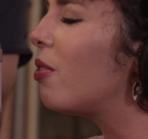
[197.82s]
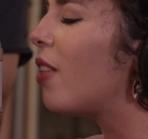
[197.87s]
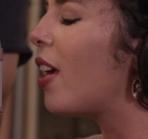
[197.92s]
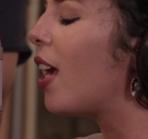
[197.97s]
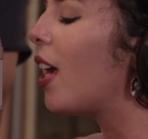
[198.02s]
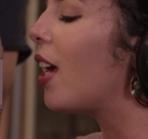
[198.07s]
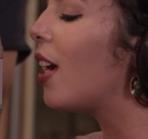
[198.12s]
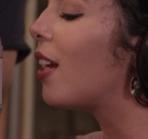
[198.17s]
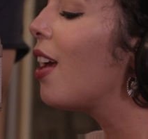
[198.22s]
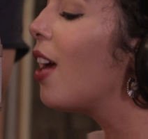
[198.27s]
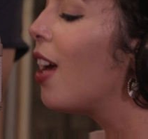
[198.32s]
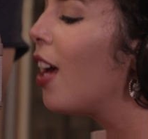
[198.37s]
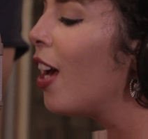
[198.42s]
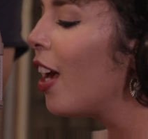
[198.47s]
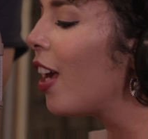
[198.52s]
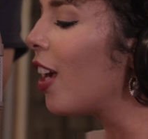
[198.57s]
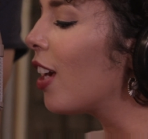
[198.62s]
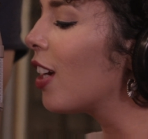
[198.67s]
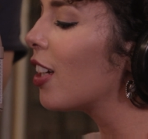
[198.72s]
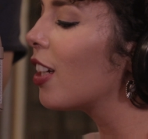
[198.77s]
ver
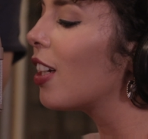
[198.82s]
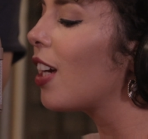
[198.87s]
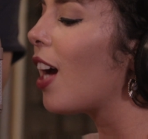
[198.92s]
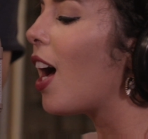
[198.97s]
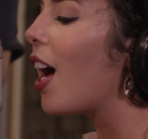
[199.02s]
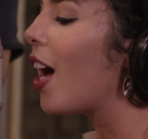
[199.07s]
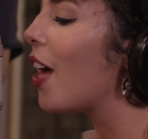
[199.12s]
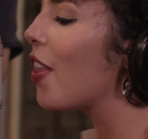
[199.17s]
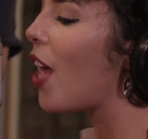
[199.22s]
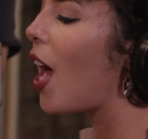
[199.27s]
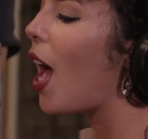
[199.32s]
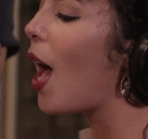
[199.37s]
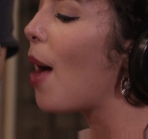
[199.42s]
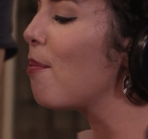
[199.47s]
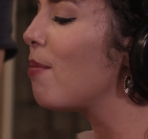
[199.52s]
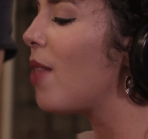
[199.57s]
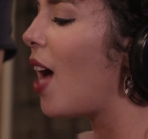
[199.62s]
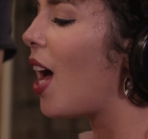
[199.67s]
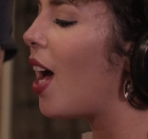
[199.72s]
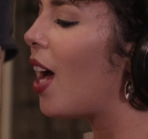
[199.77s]
en cada
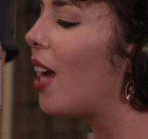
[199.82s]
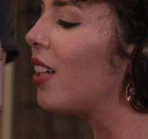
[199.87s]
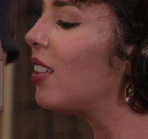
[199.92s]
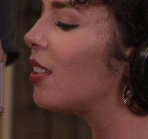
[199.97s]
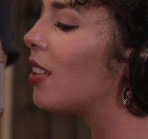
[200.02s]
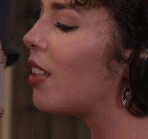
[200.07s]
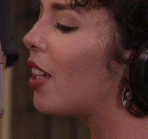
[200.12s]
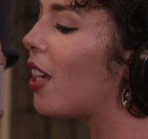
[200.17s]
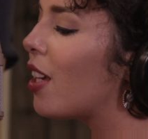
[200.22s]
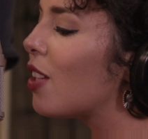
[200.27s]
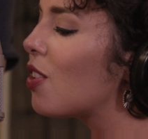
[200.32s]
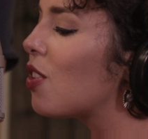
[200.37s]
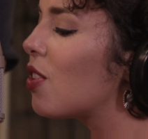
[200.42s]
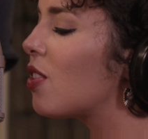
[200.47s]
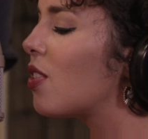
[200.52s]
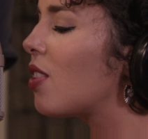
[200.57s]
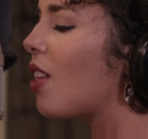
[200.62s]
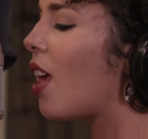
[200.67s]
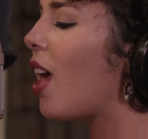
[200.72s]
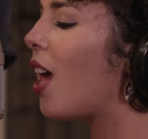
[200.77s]

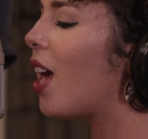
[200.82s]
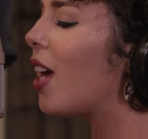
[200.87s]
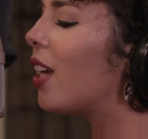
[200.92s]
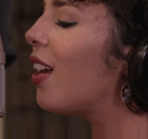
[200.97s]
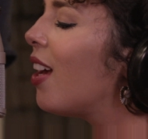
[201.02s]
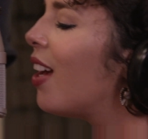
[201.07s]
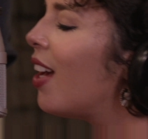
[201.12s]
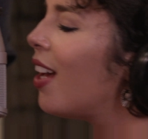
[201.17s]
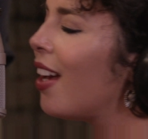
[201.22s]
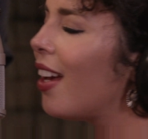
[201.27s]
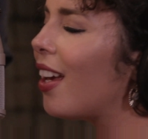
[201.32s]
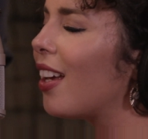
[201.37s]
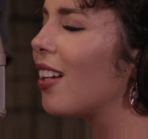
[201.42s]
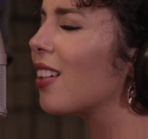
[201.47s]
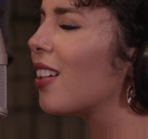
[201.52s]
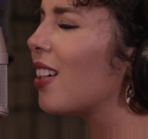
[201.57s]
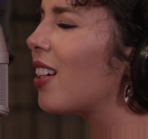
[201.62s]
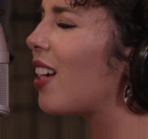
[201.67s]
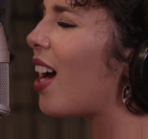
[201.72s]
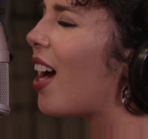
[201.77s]
amanecer,
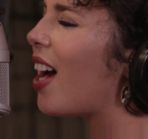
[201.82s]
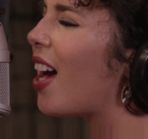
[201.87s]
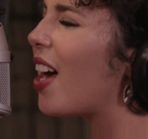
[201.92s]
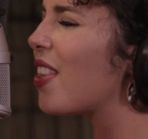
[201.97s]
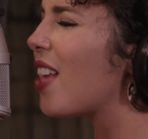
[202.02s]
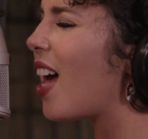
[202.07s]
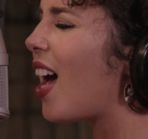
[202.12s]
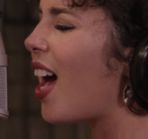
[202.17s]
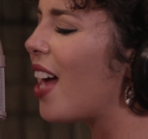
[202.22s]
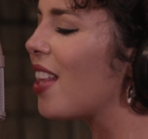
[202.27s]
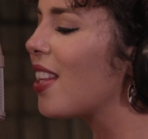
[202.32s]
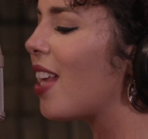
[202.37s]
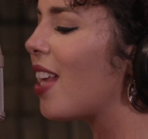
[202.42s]
en cada